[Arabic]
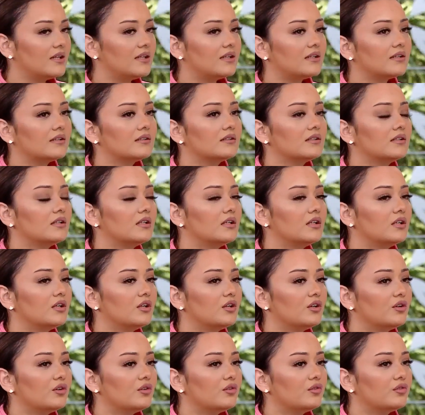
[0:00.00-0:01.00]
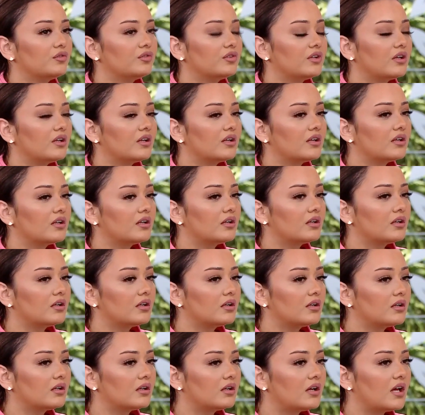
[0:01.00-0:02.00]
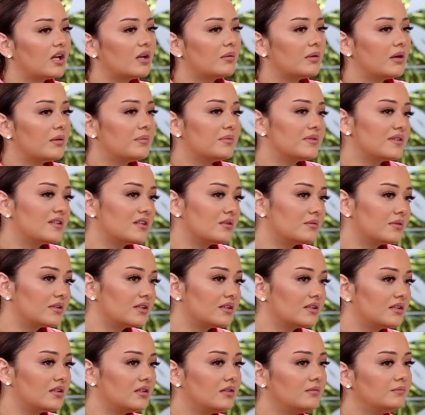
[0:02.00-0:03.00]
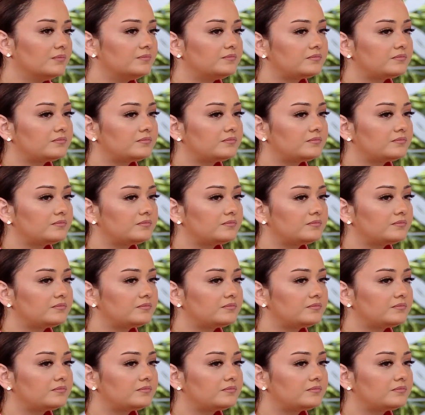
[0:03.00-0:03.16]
يعني فانا بحب السينما جدا